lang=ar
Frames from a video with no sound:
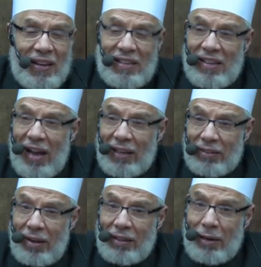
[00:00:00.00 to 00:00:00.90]
إذا
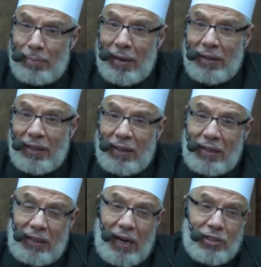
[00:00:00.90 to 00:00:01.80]
أعطاك البنك
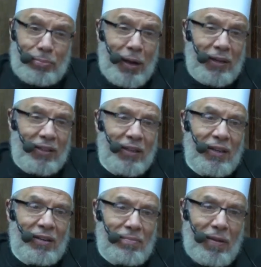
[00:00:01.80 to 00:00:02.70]
كاش باك
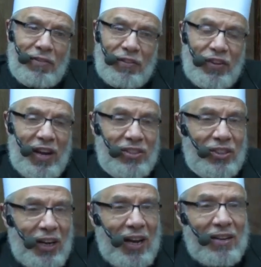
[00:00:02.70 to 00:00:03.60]
ما فيش فيها
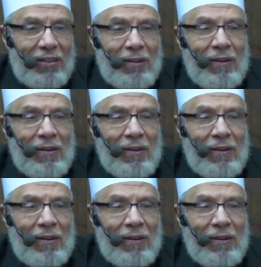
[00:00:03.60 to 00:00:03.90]
إشكال